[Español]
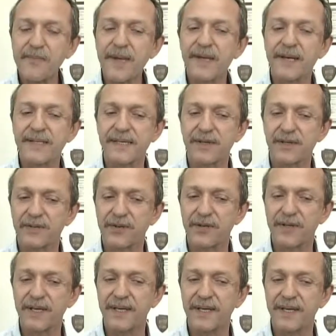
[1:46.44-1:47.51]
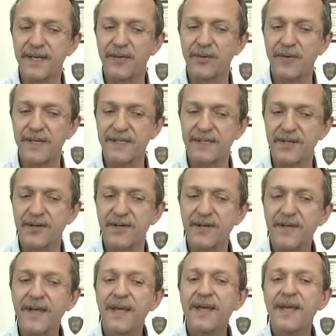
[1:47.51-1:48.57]
en el sector de
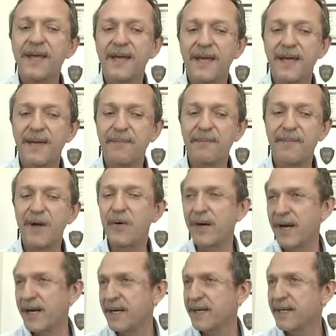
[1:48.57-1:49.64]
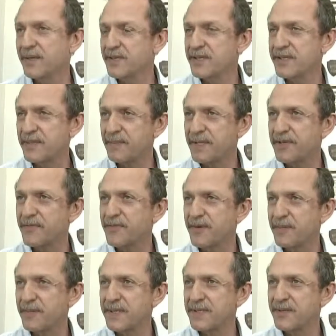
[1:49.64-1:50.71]
educación, eh, mejorar eh, los sistemas de
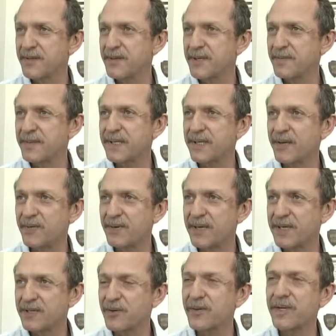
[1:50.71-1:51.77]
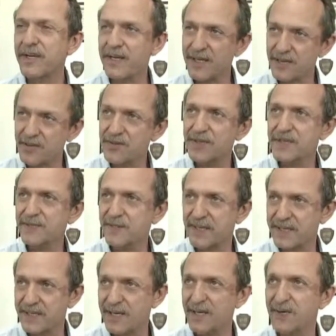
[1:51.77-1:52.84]
información, en particular sobre niños
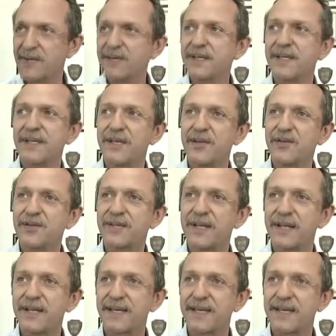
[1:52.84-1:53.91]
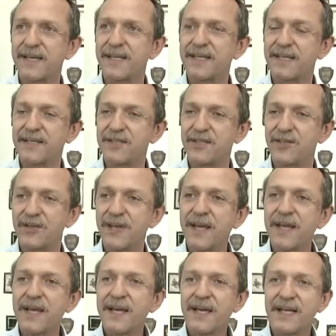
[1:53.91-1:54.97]
desplazados y niños que requieren atención
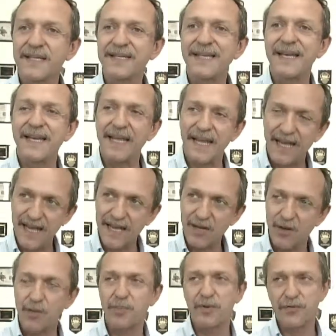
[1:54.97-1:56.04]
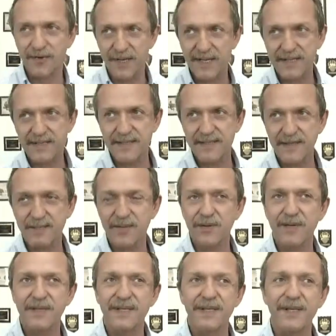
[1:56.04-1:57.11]
que estén en o por fuera del sistema
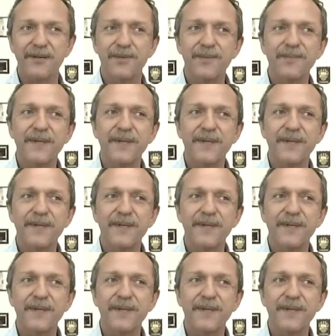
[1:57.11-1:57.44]
educativo.